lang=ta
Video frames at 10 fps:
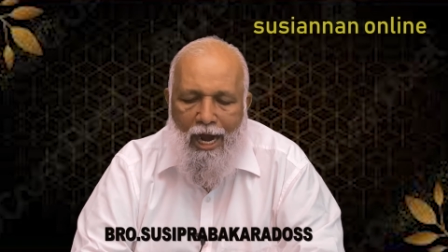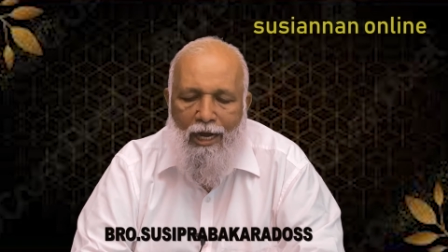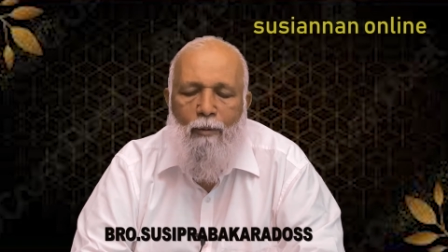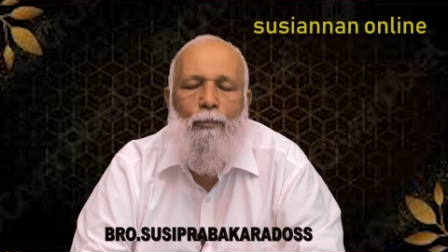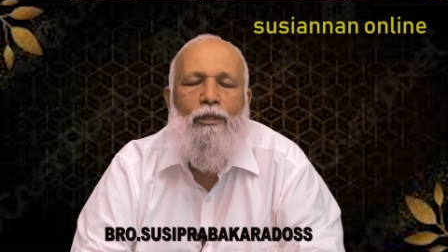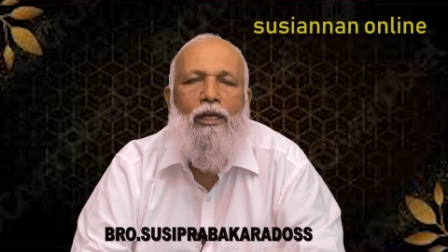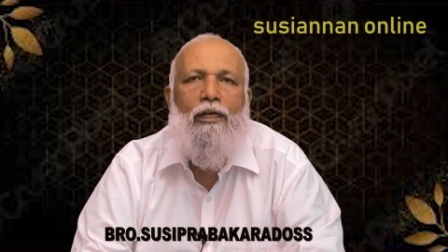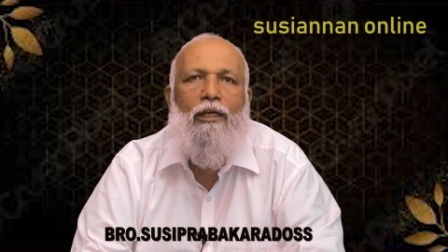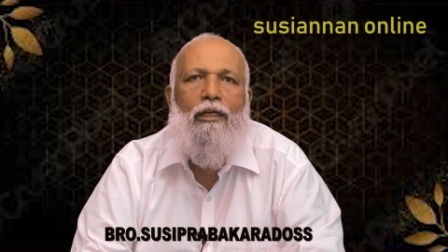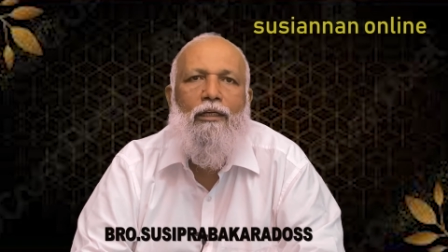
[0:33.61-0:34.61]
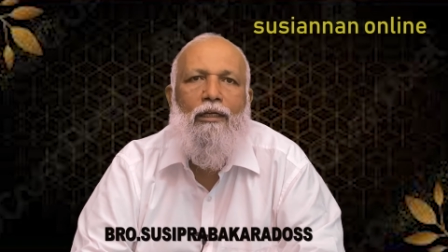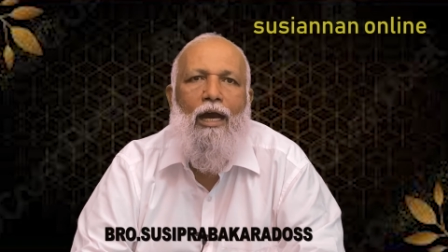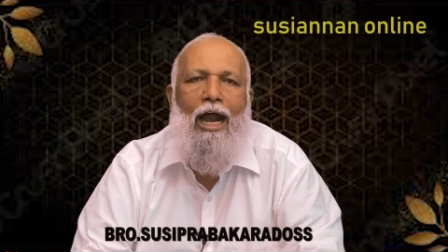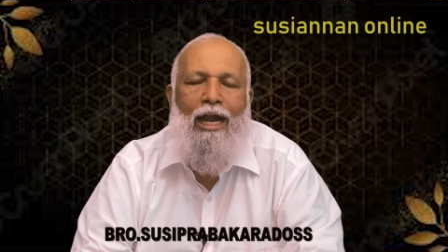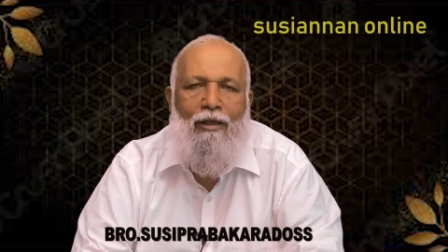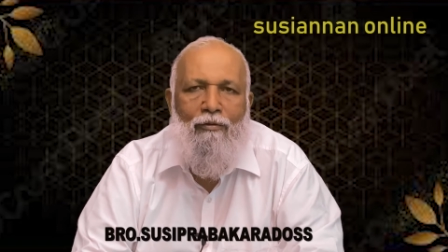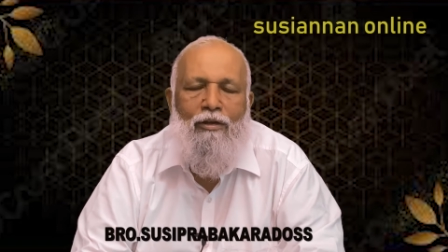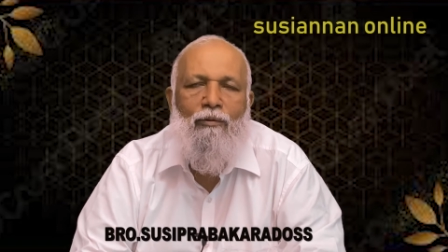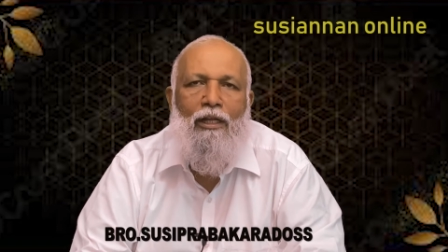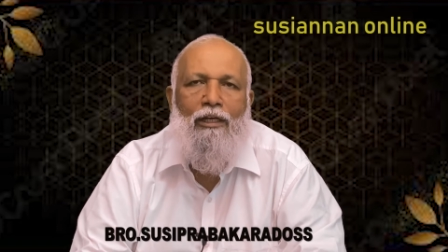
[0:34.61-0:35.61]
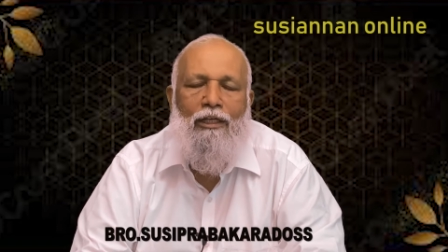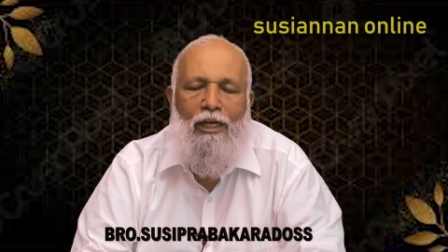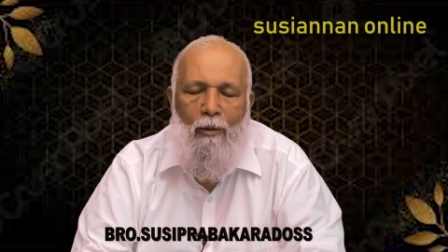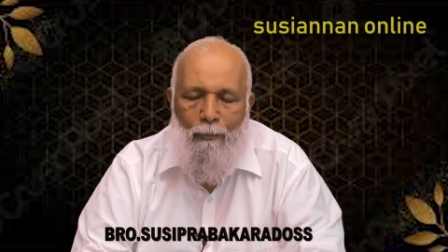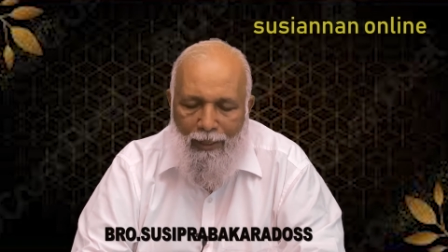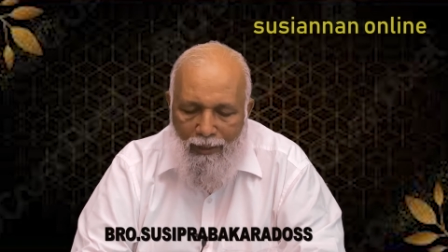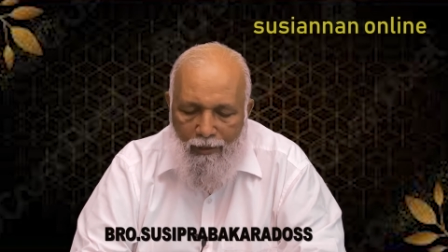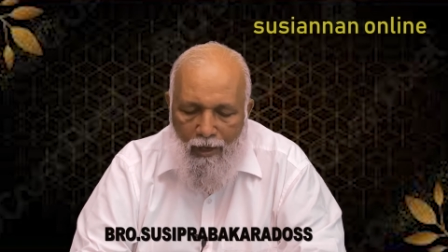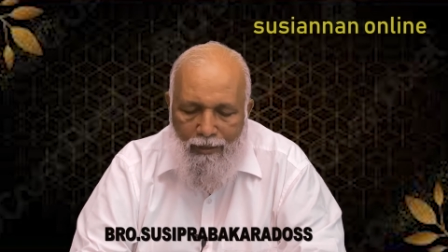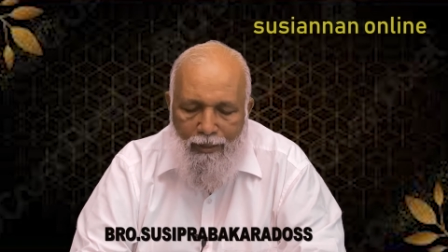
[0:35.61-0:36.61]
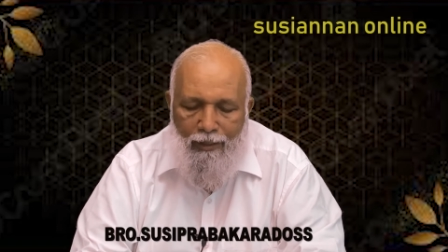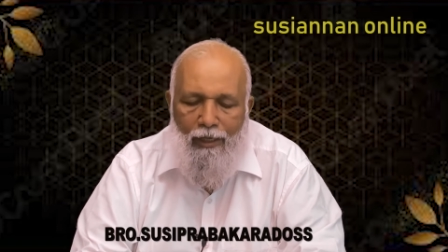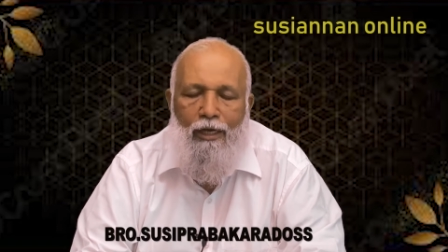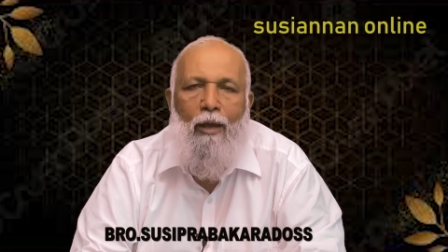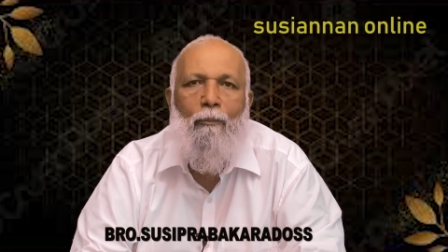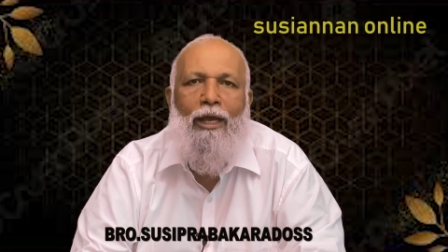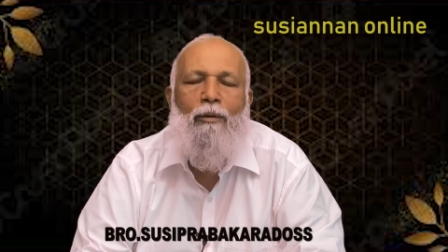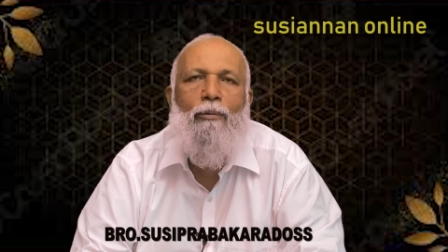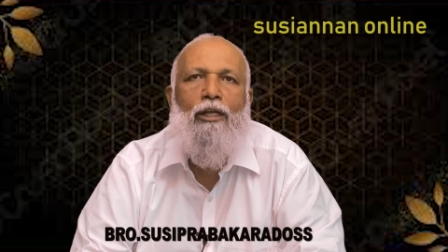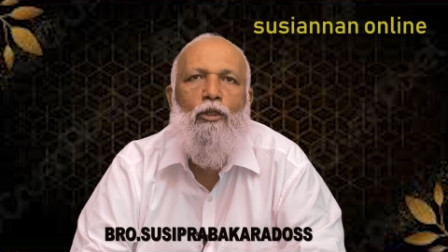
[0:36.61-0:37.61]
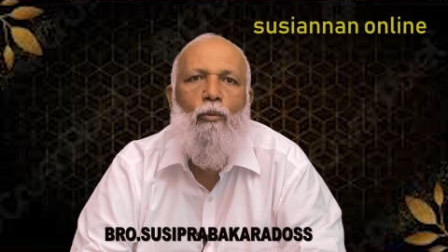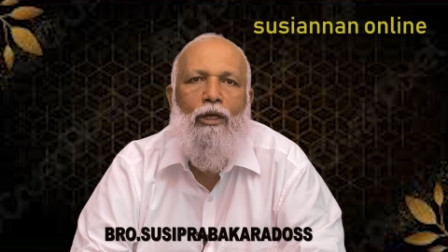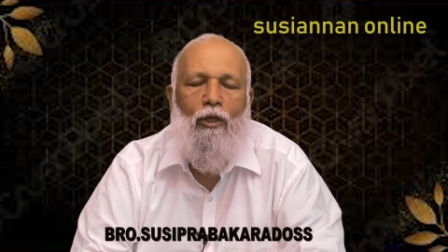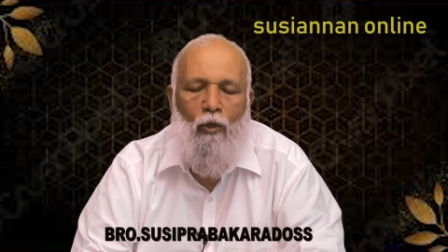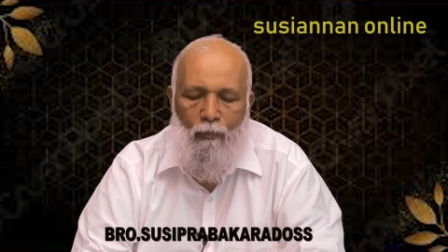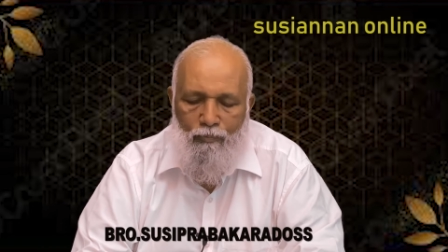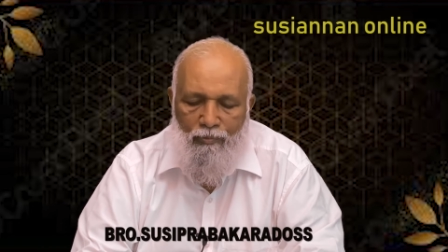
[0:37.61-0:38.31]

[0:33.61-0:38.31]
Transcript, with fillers: அளப்பதற்கு அளவிடுவதற்கு நாம் பல காரியங்களை நாம் பயன்படுத்தி வருகிறோம்